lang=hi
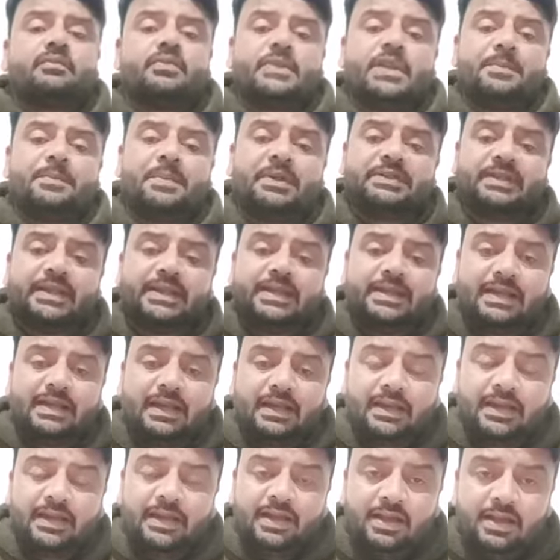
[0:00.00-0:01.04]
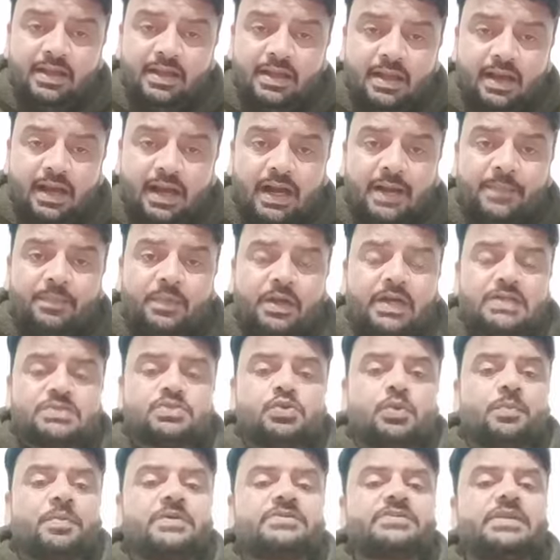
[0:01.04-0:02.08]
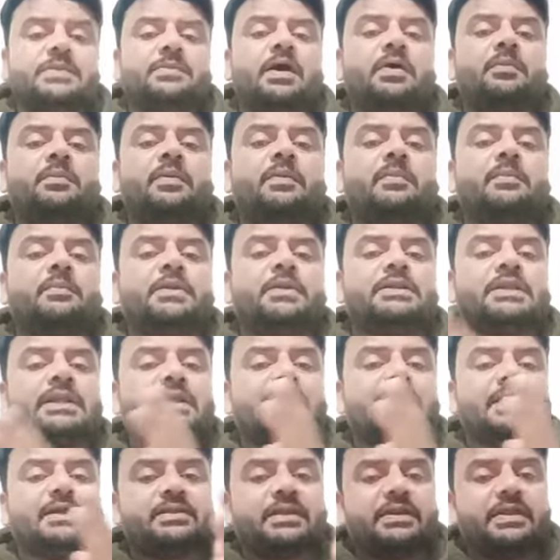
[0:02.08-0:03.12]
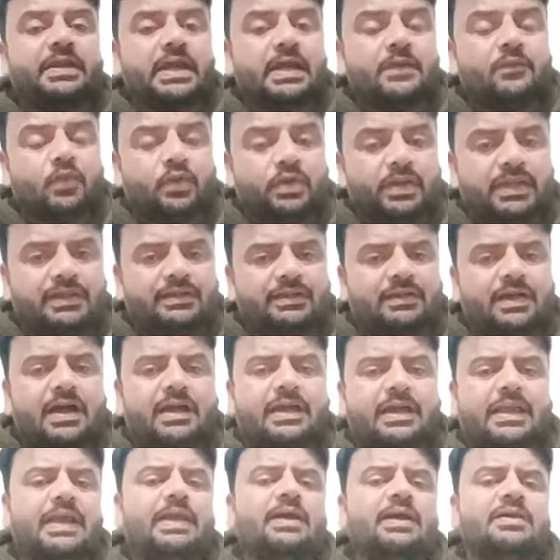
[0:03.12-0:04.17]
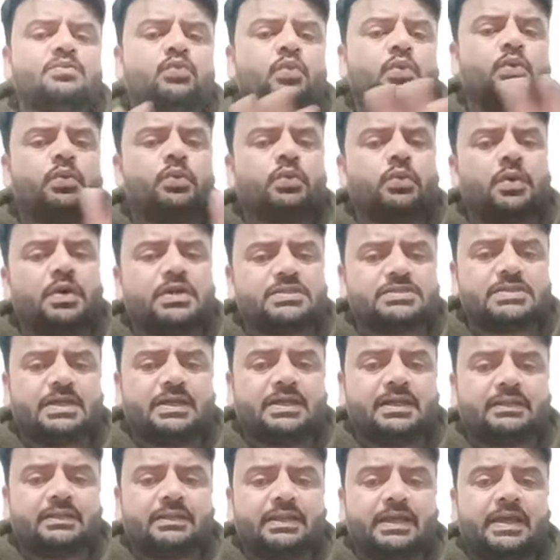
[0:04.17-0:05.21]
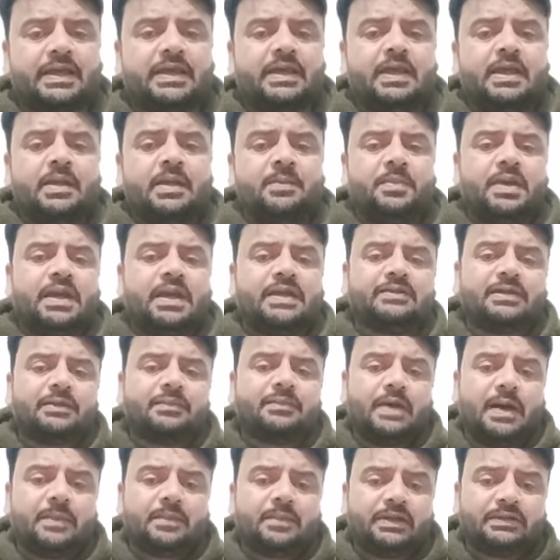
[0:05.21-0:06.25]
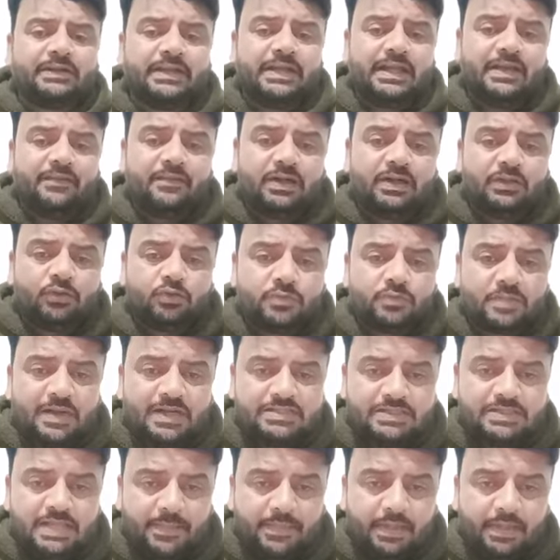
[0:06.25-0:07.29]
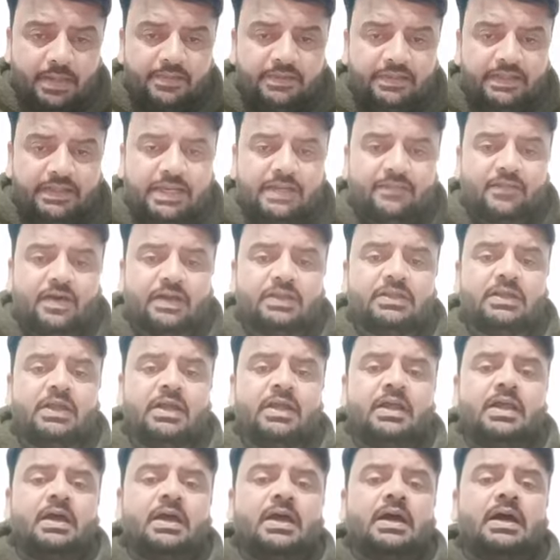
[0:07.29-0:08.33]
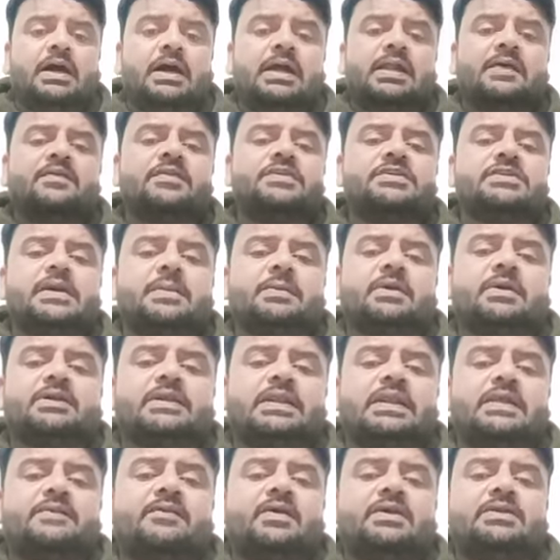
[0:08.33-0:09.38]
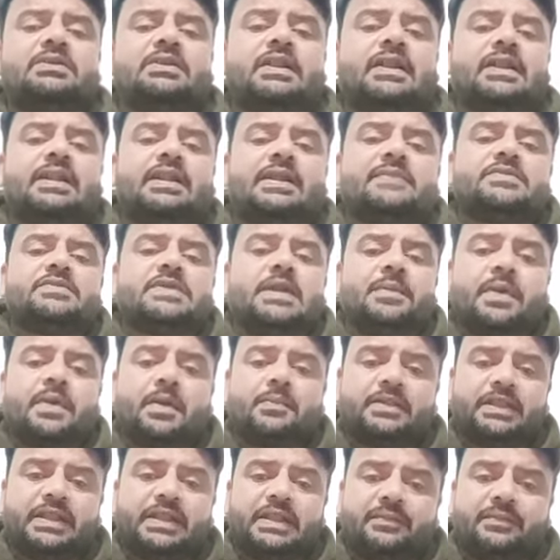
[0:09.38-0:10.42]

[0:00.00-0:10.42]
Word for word: बंद नहीं करना है आपका जो फसल बताने का तरीका वो ठीक ठाक है उनको अच्छा लगता है बरार साहब आपका धन्यवाद उस्मान जी आपका भी धन्यवाद रवि जी आपका धन्यवाद दादा राम जी आपका भी धन्यवाद